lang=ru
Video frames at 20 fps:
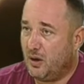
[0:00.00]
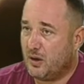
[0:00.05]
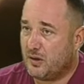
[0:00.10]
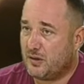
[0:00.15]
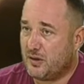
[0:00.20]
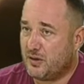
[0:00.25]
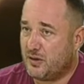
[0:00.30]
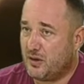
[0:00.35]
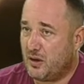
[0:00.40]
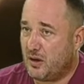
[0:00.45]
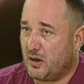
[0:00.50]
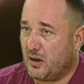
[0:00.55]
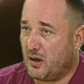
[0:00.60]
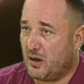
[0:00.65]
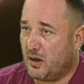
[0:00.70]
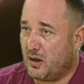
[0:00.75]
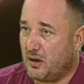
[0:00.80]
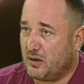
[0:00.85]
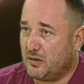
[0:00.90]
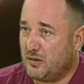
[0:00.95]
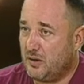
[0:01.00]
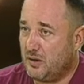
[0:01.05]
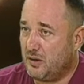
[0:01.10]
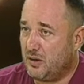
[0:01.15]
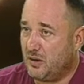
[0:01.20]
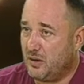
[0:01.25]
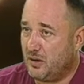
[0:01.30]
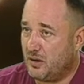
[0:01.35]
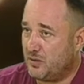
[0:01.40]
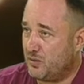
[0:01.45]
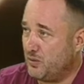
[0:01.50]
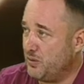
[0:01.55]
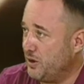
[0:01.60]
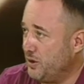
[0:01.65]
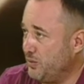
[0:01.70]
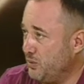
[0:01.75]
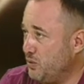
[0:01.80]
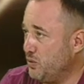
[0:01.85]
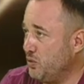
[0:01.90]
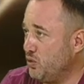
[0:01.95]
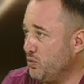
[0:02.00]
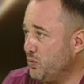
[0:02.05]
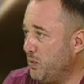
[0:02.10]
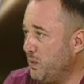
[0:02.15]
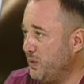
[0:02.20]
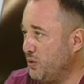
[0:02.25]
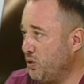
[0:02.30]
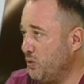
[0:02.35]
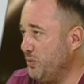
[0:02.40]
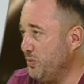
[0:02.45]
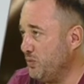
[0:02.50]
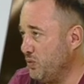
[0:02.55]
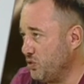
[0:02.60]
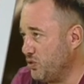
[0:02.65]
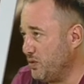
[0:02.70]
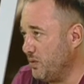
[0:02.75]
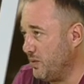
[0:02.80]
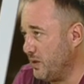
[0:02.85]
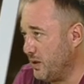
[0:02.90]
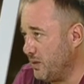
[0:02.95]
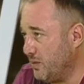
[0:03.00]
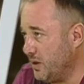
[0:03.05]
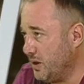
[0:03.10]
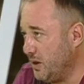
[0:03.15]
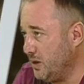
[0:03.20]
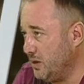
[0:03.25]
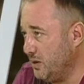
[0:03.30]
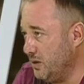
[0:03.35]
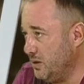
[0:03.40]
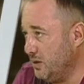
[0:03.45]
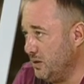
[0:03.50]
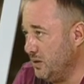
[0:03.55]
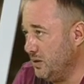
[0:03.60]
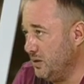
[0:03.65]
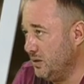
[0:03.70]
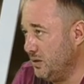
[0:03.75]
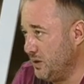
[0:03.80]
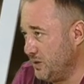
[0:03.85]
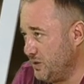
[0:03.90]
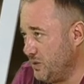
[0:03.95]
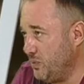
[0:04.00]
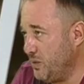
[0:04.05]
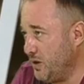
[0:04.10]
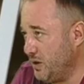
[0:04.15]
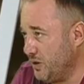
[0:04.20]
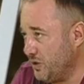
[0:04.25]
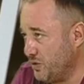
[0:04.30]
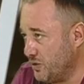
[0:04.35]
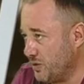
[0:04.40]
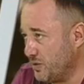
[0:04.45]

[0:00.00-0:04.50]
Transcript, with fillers: сначала делали государеву службу, потом немножко воровали для себя лично.